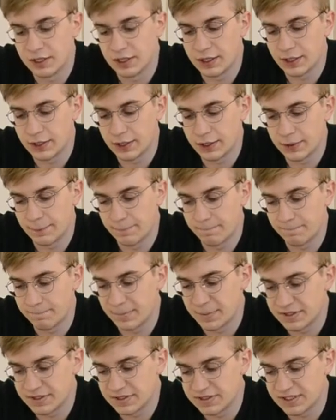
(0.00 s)
Ähm,
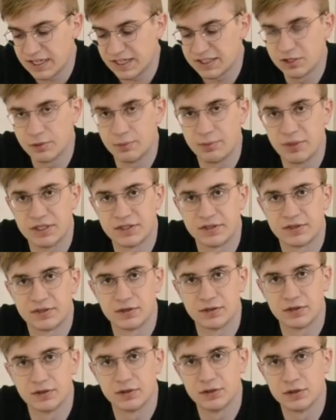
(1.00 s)
satte
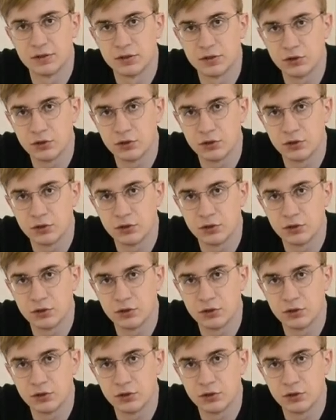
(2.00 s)
Bässe,